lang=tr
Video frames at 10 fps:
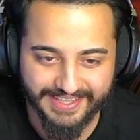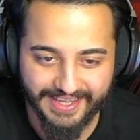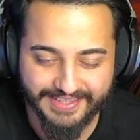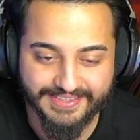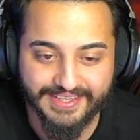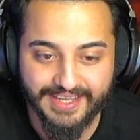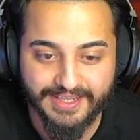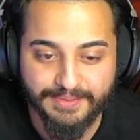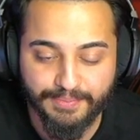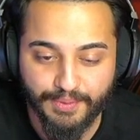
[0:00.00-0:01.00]
6'da
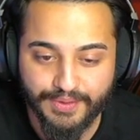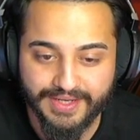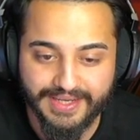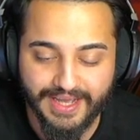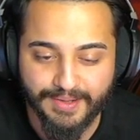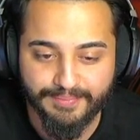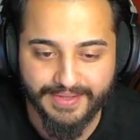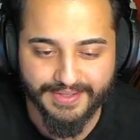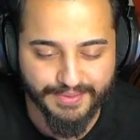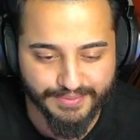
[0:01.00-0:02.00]
kalkıp oyuna niye ambar
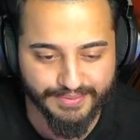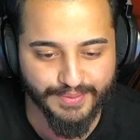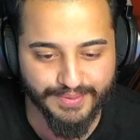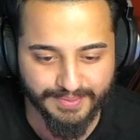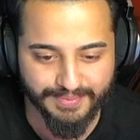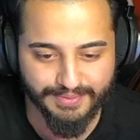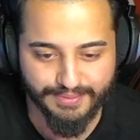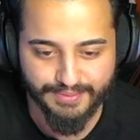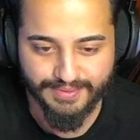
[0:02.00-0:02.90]
atıyorsun oyunda bir sürü?